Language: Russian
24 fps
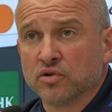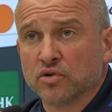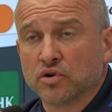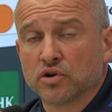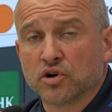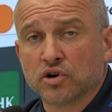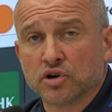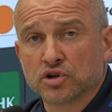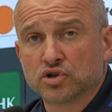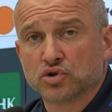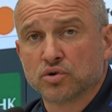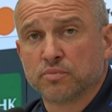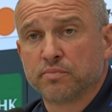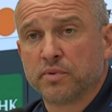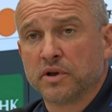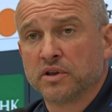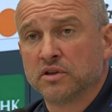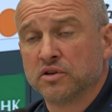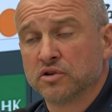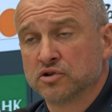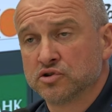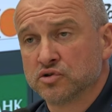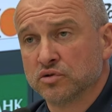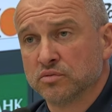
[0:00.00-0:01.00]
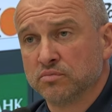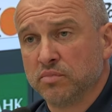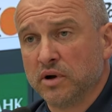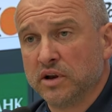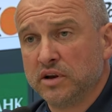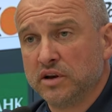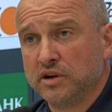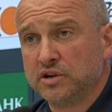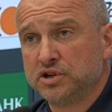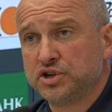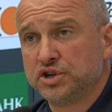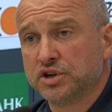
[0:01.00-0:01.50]
ее хорошо поддерживают
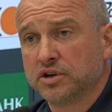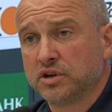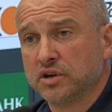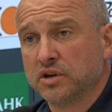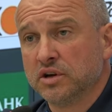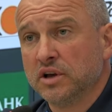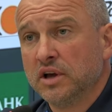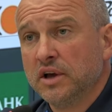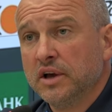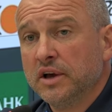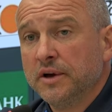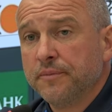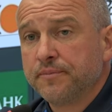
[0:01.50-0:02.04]
болельщики.